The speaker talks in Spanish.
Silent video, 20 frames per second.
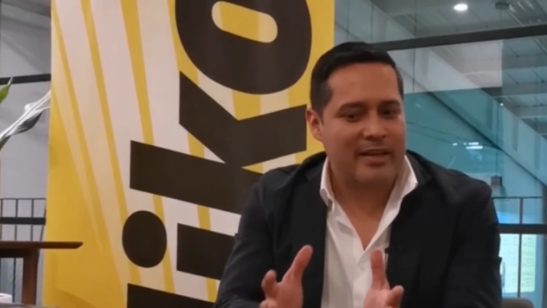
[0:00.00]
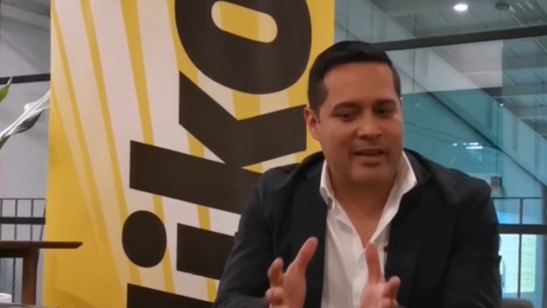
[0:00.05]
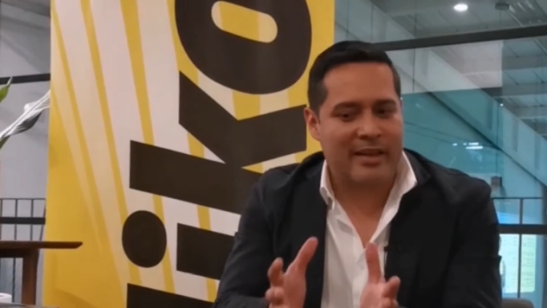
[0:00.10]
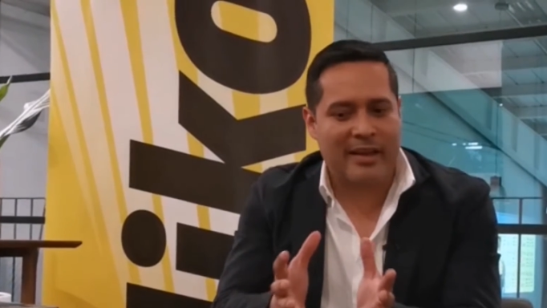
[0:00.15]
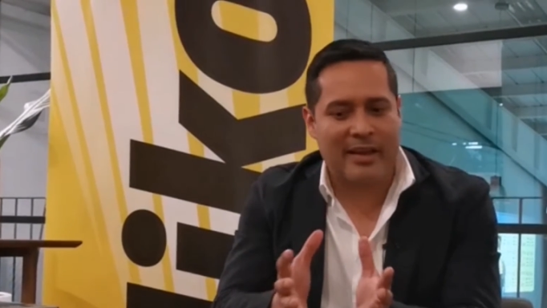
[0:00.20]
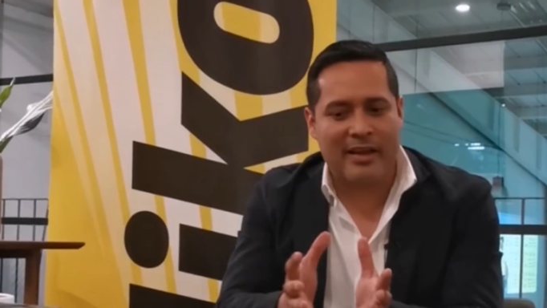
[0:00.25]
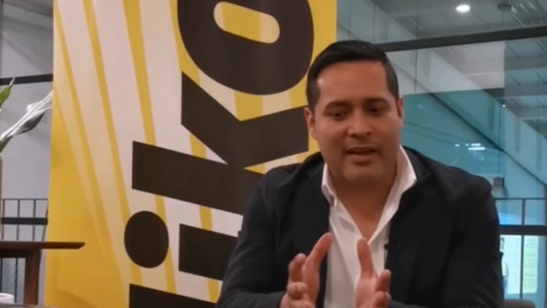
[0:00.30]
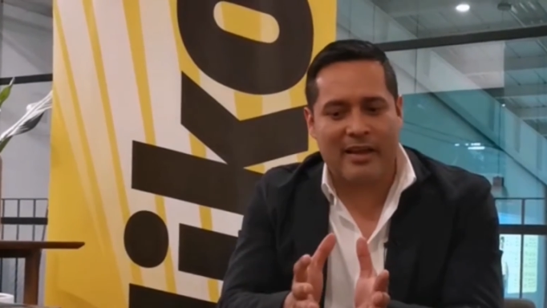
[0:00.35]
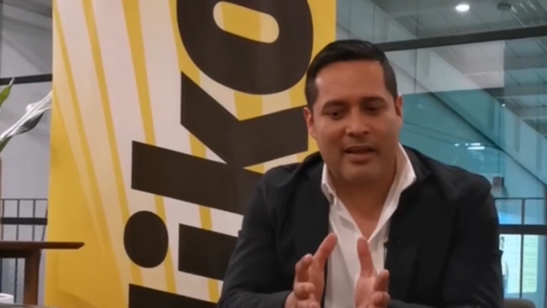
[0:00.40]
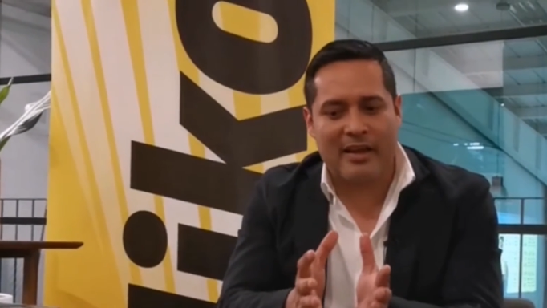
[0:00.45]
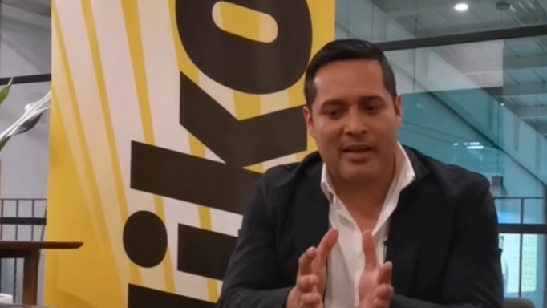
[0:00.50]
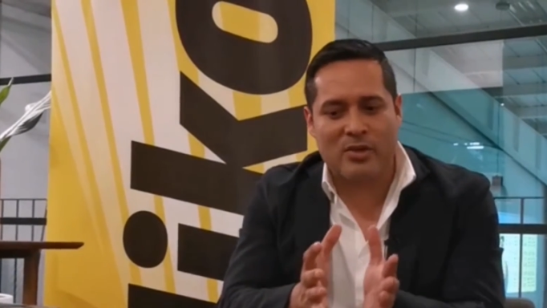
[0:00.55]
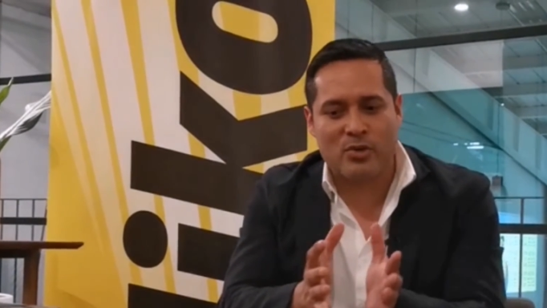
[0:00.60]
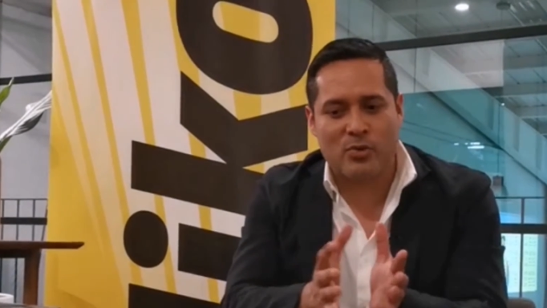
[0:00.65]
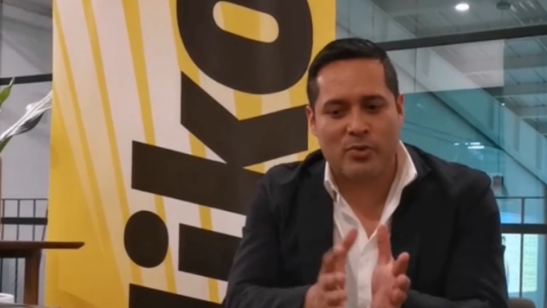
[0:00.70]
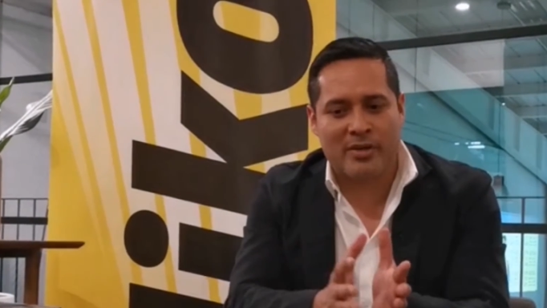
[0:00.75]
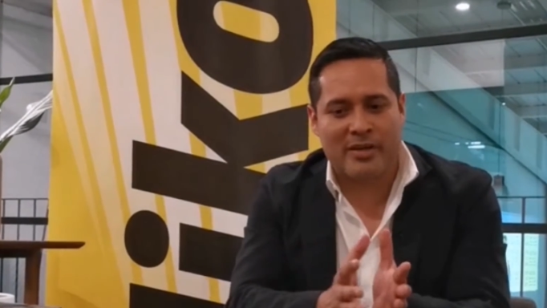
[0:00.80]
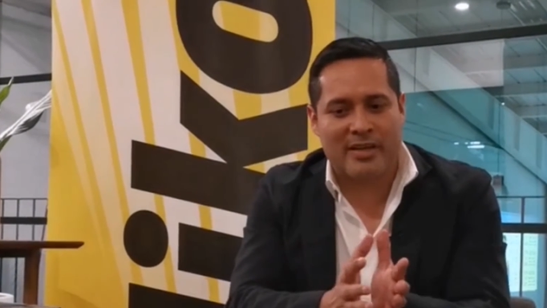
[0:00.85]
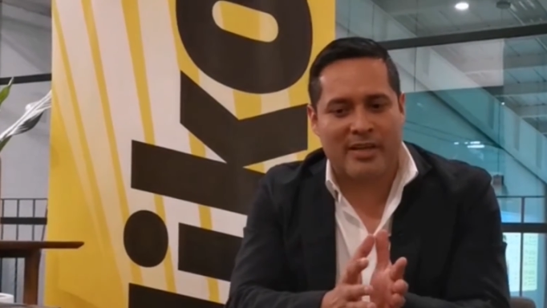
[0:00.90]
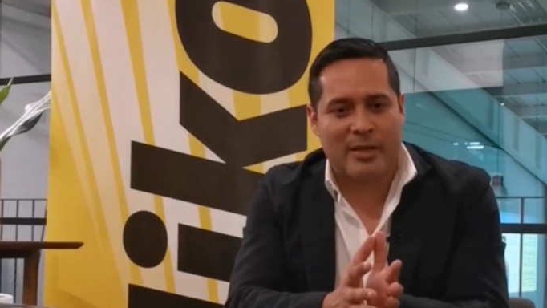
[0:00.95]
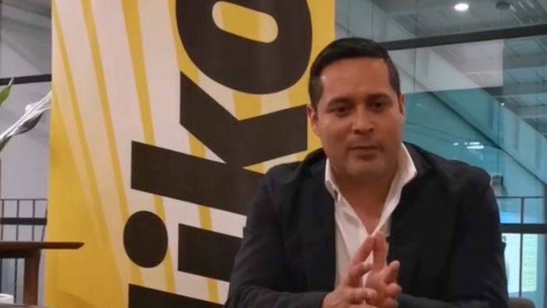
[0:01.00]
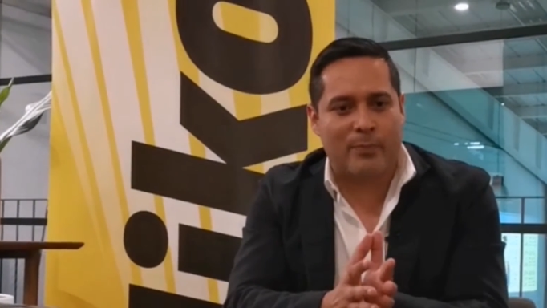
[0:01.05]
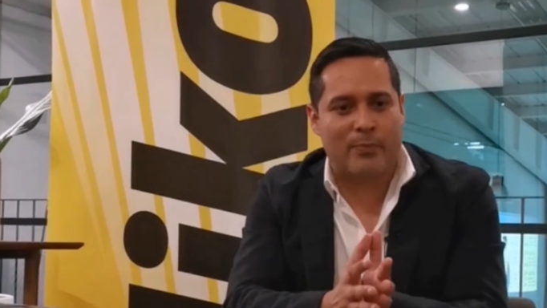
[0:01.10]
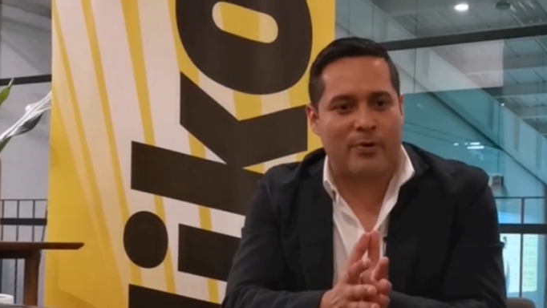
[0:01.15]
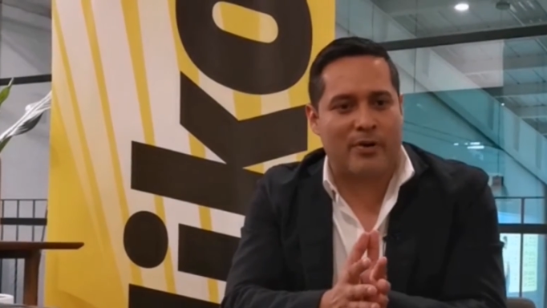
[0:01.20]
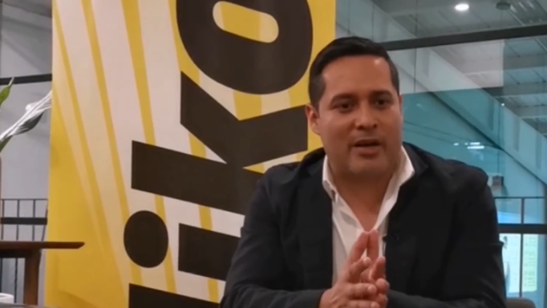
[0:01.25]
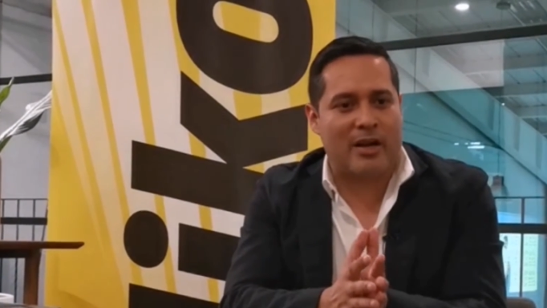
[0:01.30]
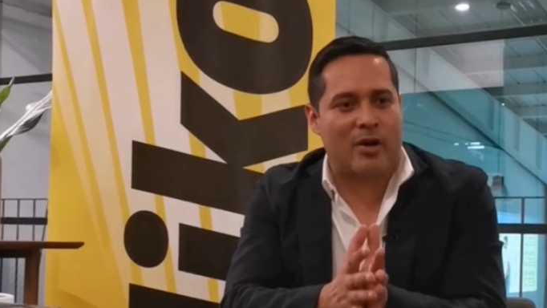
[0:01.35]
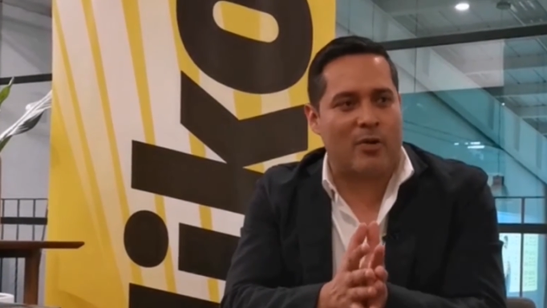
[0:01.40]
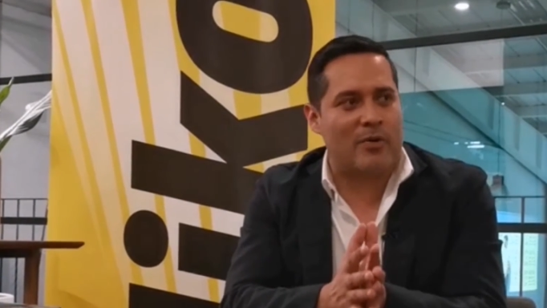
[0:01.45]
que es un
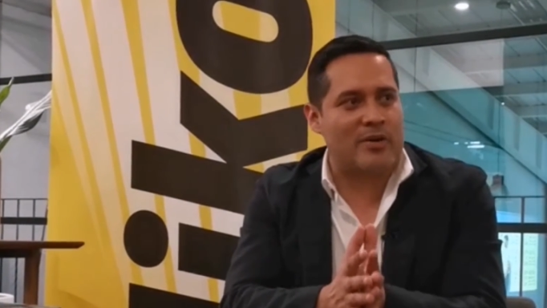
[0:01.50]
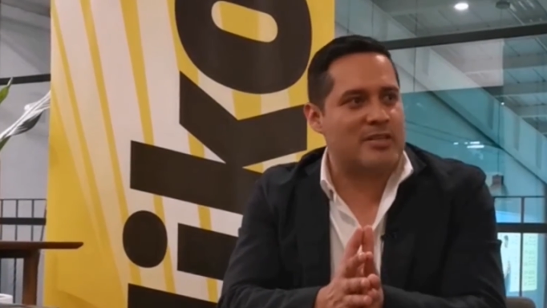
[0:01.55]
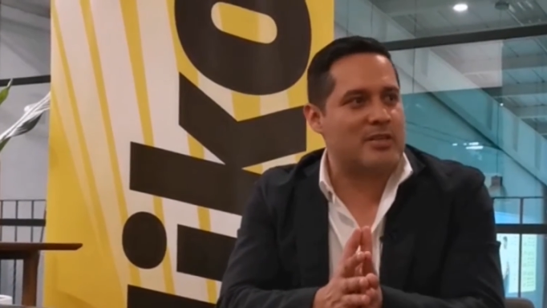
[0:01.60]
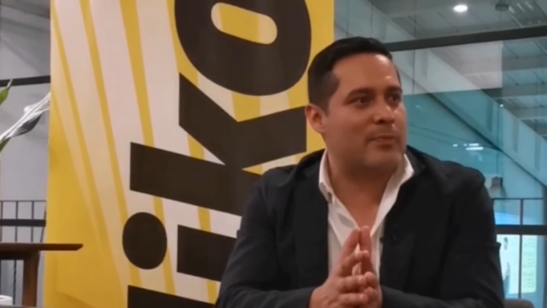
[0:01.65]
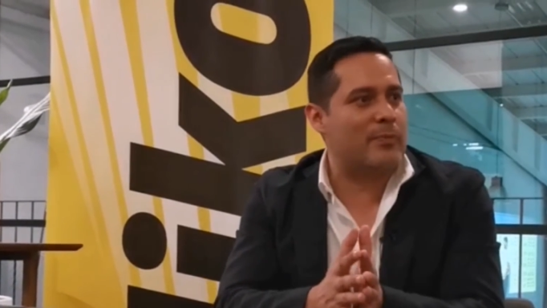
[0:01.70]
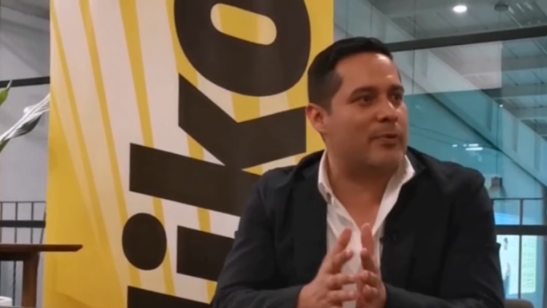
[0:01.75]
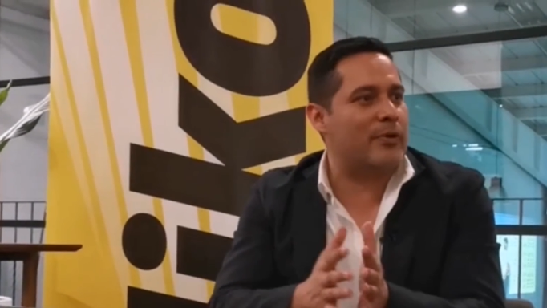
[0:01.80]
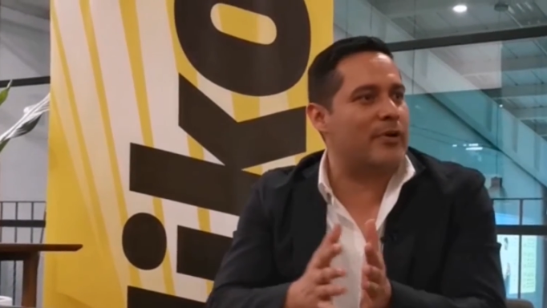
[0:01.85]
equipo que lo vas a